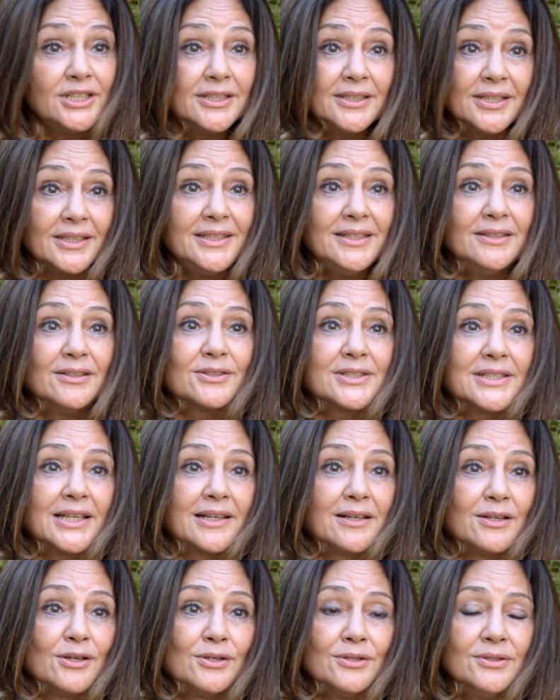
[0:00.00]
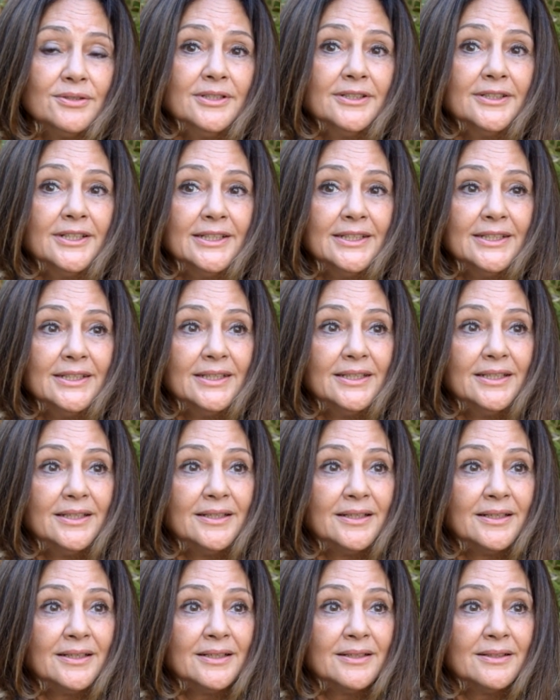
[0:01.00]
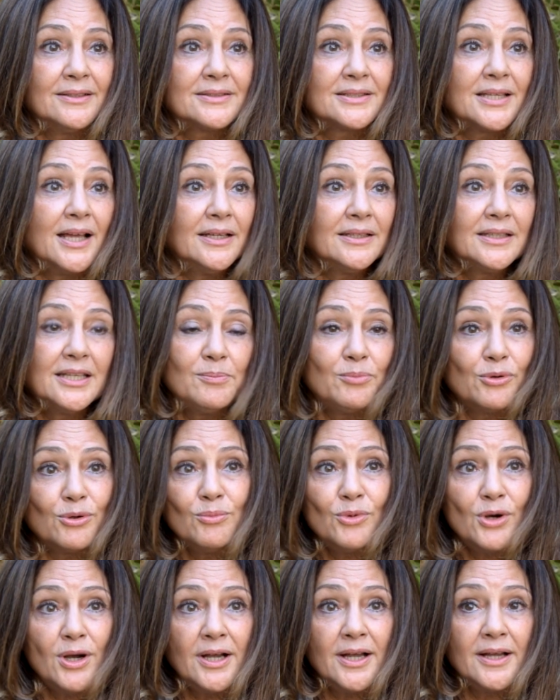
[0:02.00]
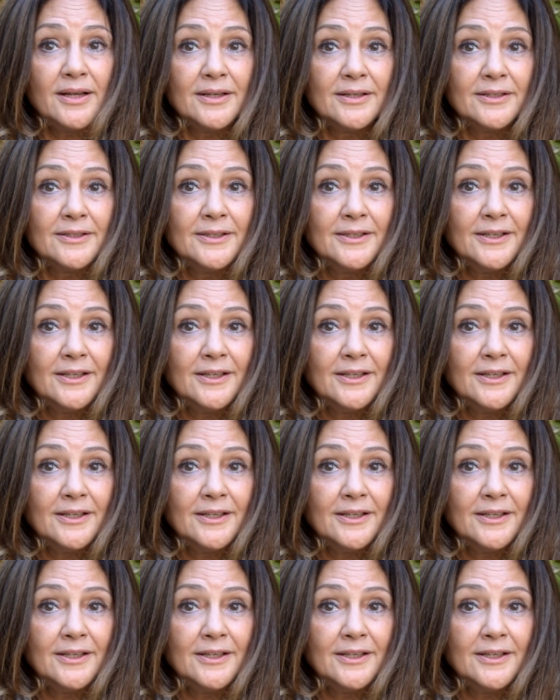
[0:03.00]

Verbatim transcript: écrit dans cette langue. Euh, ça a été pour moi